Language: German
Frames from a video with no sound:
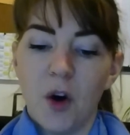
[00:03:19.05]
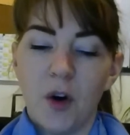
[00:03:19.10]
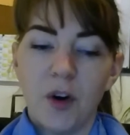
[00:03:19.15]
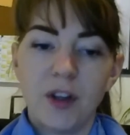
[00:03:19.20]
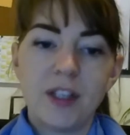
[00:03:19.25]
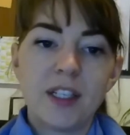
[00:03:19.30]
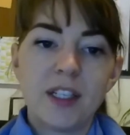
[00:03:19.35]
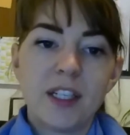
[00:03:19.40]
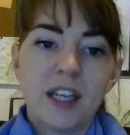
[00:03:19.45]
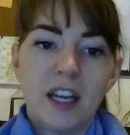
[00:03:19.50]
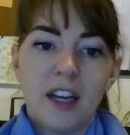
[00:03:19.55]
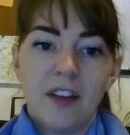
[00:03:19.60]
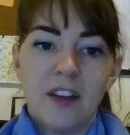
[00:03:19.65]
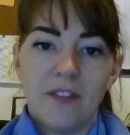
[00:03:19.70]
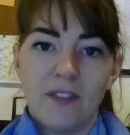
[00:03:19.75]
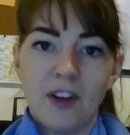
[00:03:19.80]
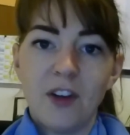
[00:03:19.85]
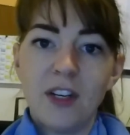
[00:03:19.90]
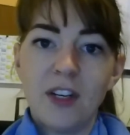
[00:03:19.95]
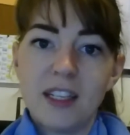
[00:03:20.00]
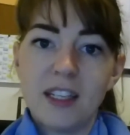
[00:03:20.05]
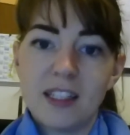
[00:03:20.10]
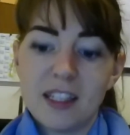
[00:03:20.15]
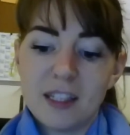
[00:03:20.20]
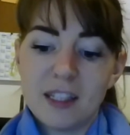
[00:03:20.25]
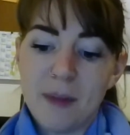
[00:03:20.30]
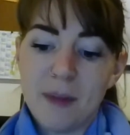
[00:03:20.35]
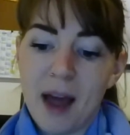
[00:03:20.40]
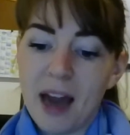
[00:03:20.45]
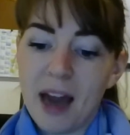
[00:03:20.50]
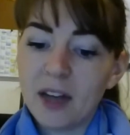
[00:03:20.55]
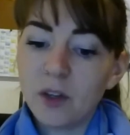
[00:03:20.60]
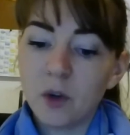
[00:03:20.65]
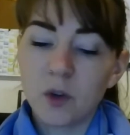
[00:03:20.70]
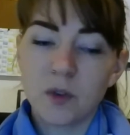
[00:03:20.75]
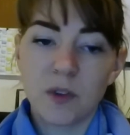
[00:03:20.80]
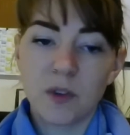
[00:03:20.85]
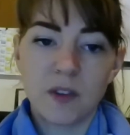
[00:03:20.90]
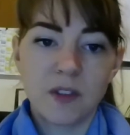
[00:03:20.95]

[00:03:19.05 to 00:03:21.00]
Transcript: Und wenn du dir das jetzt mal anguckst,